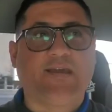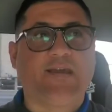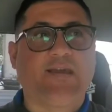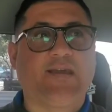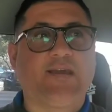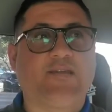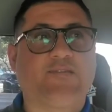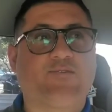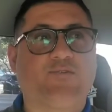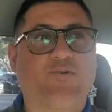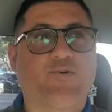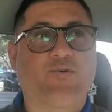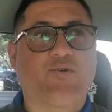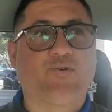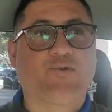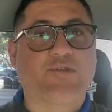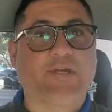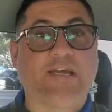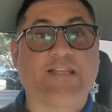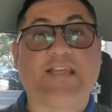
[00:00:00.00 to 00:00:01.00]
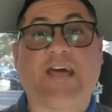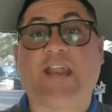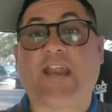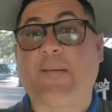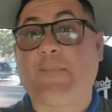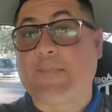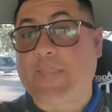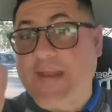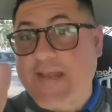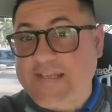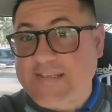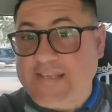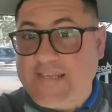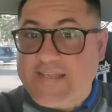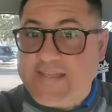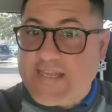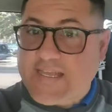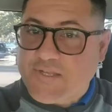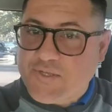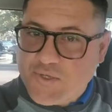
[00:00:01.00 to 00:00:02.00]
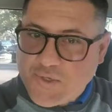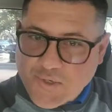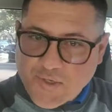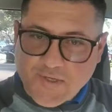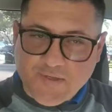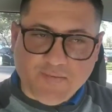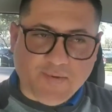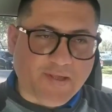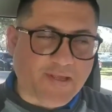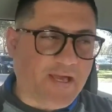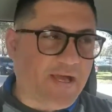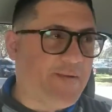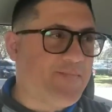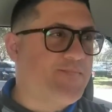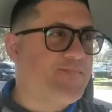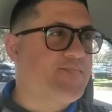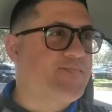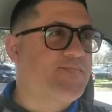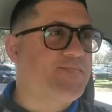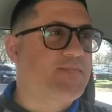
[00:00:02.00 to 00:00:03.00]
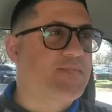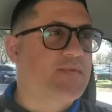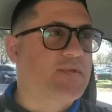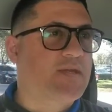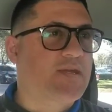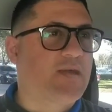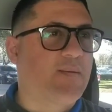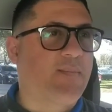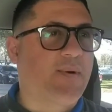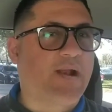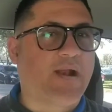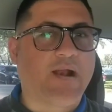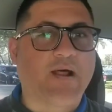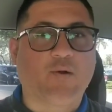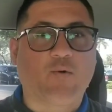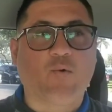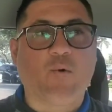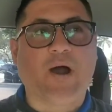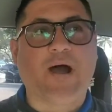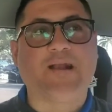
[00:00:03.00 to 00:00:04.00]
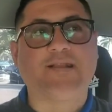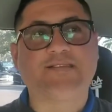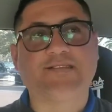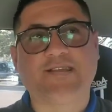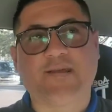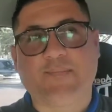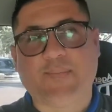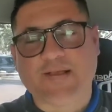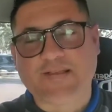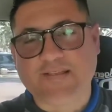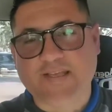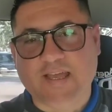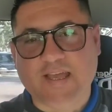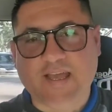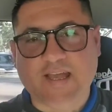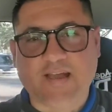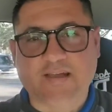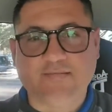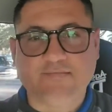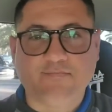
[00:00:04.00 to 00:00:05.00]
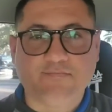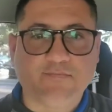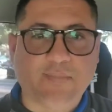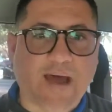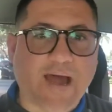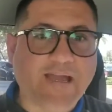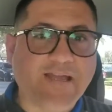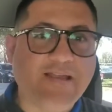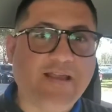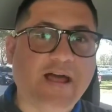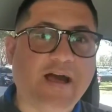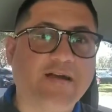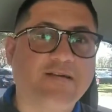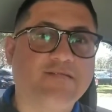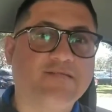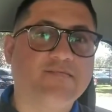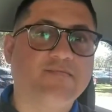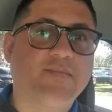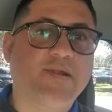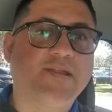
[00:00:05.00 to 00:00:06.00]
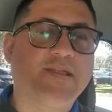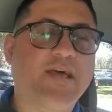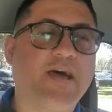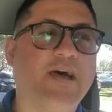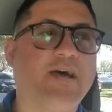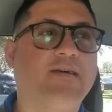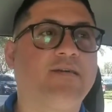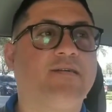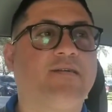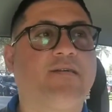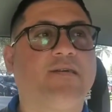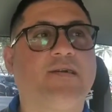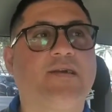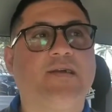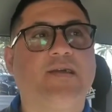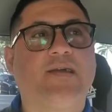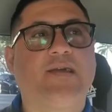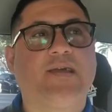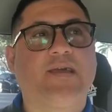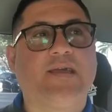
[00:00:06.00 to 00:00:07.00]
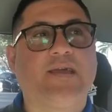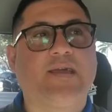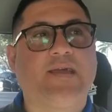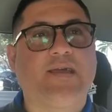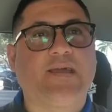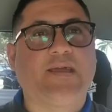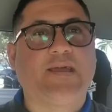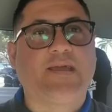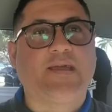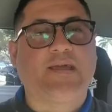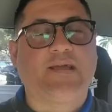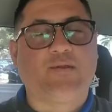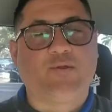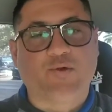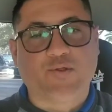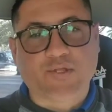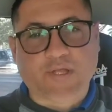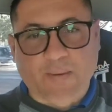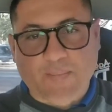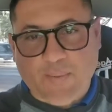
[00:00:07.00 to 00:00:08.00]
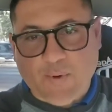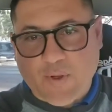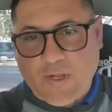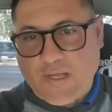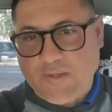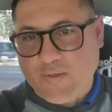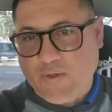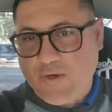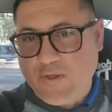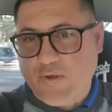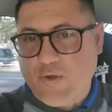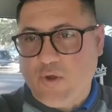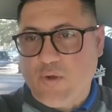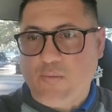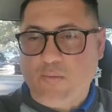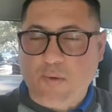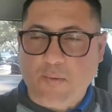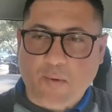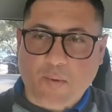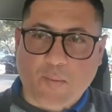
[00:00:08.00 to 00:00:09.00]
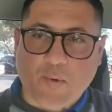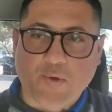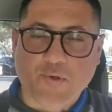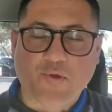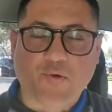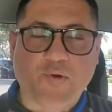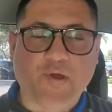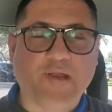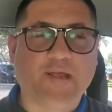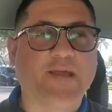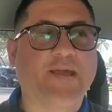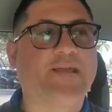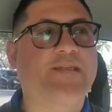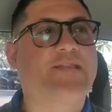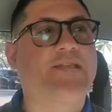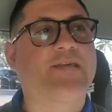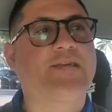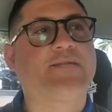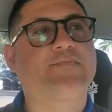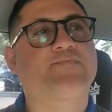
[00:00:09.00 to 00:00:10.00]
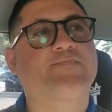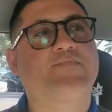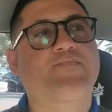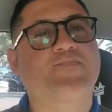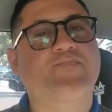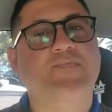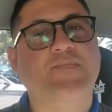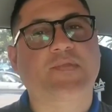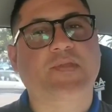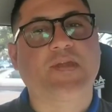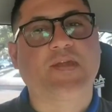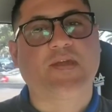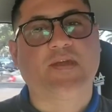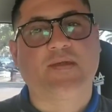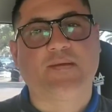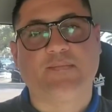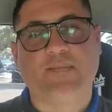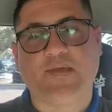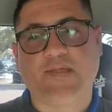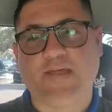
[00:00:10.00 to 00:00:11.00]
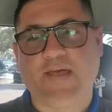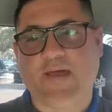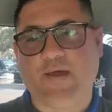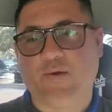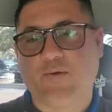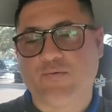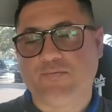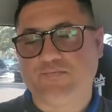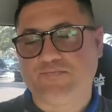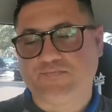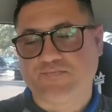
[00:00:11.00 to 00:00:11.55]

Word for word: Estos, estas representaciones, ¿verdad? Que para la cual se pasean, bailan, ¿verdad? Eh, en los templos católicos, como hemos podido ver en este eh, video.